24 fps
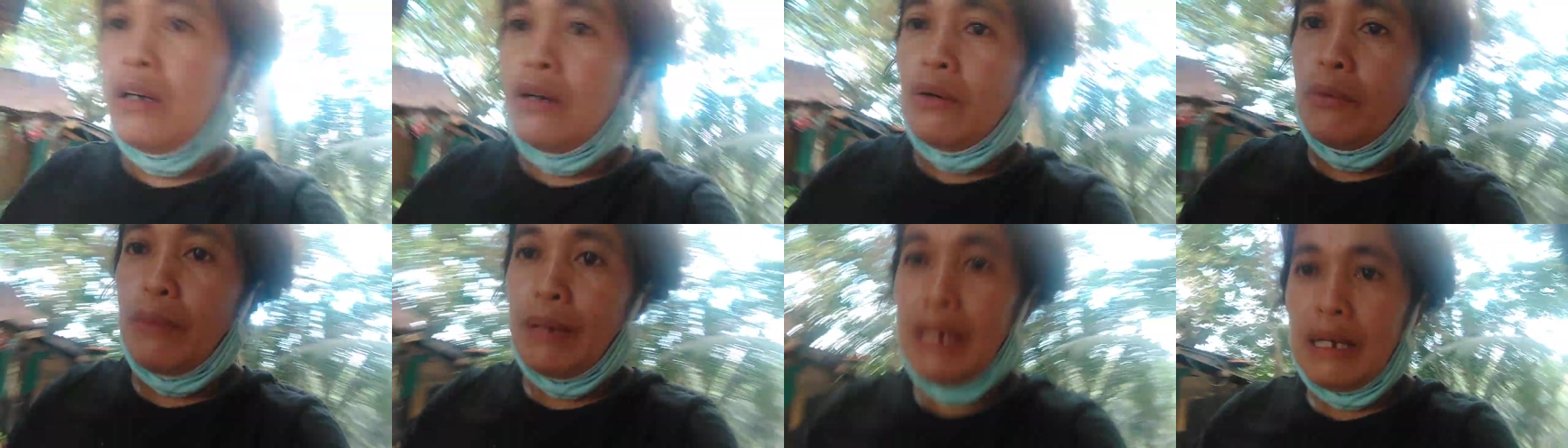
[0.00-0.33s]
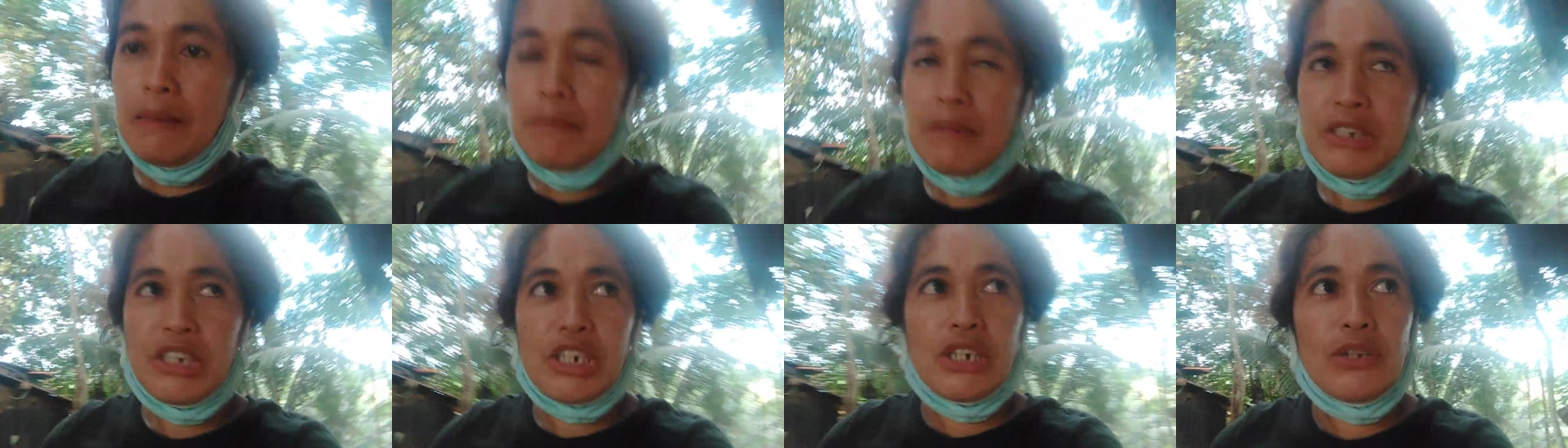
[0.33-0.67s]

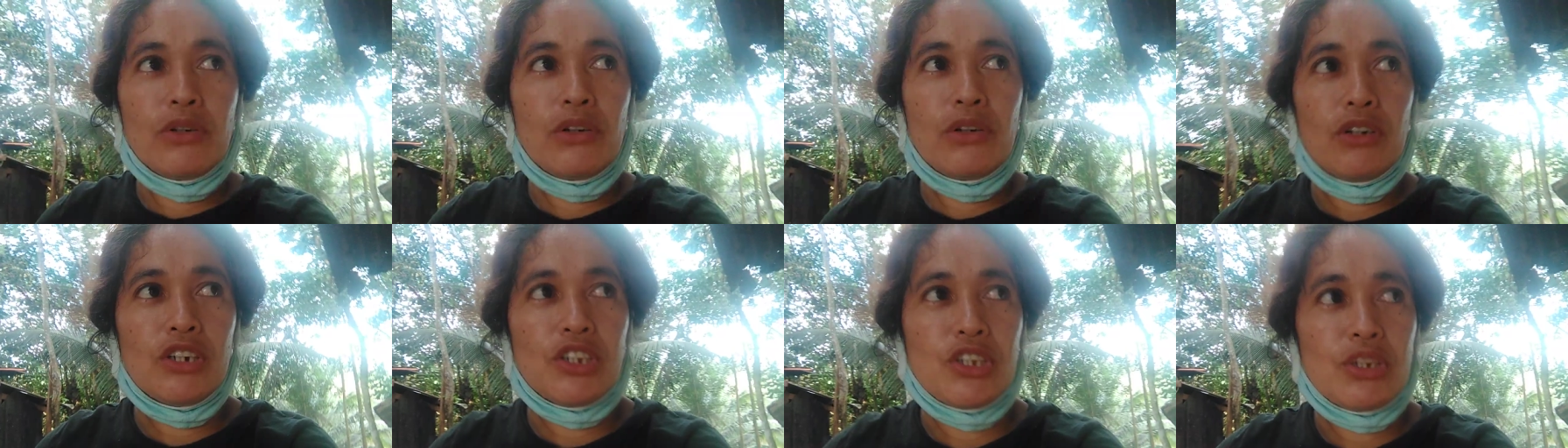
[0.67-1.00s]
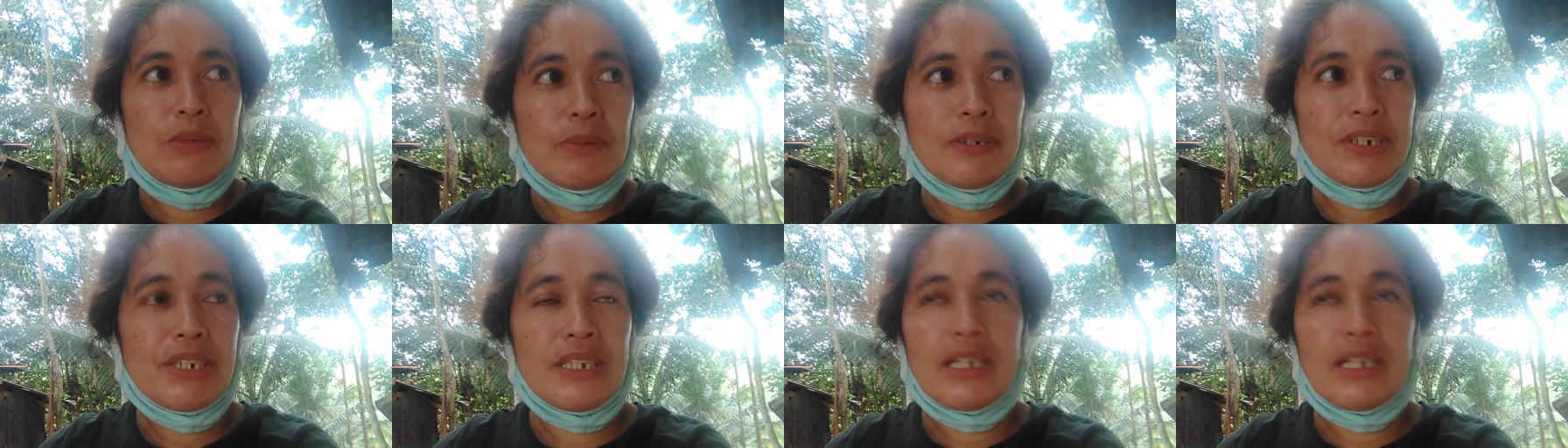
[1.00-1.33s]
wala masyadong
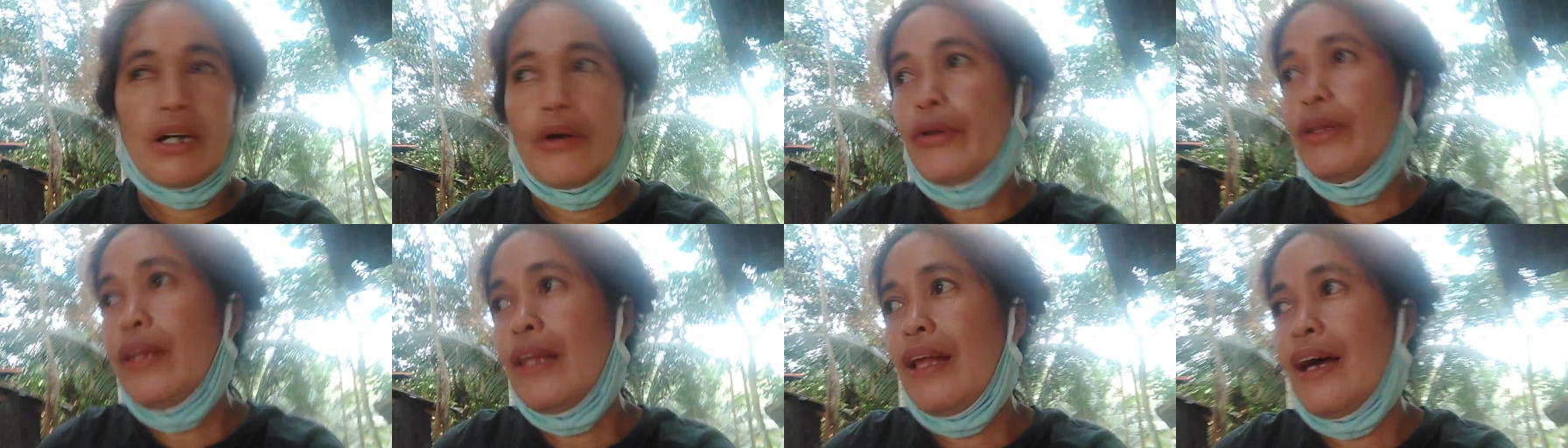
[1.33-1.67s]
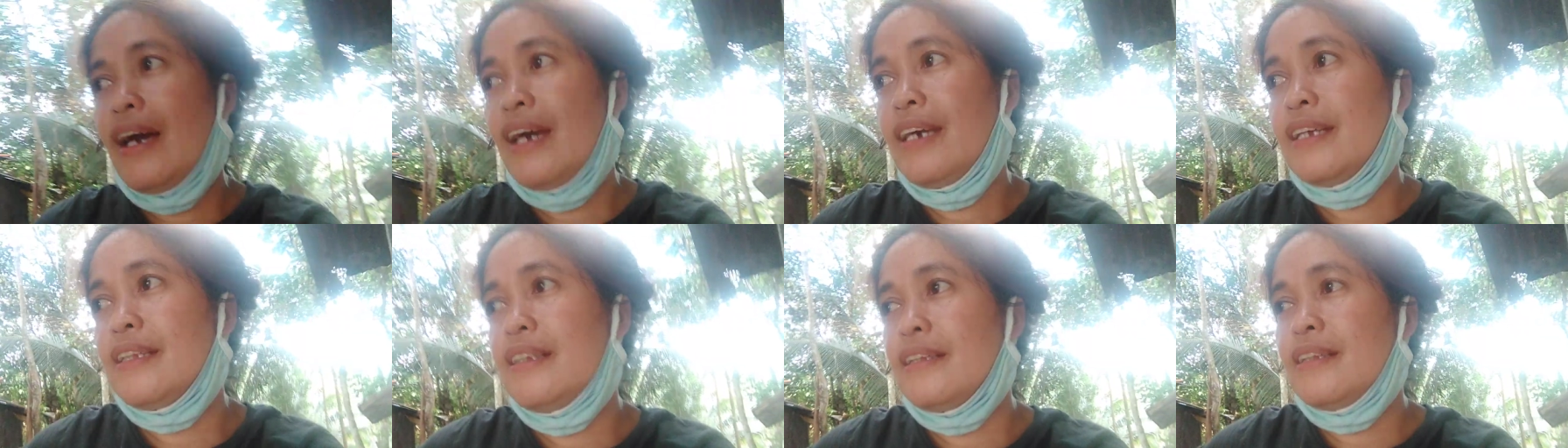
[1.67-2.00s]
customer sa
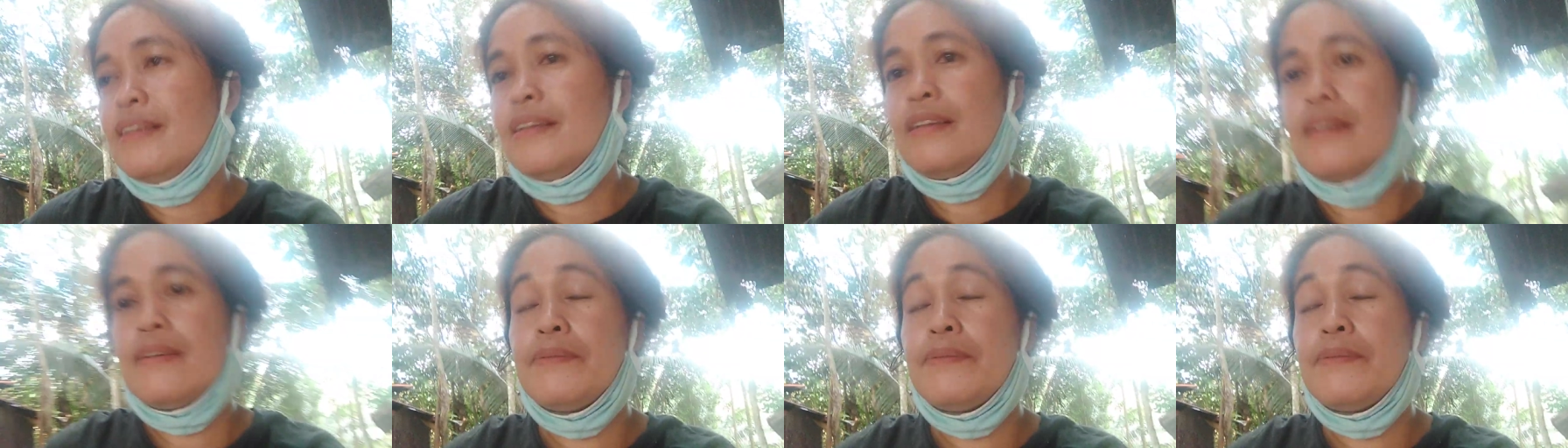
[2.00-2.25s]
online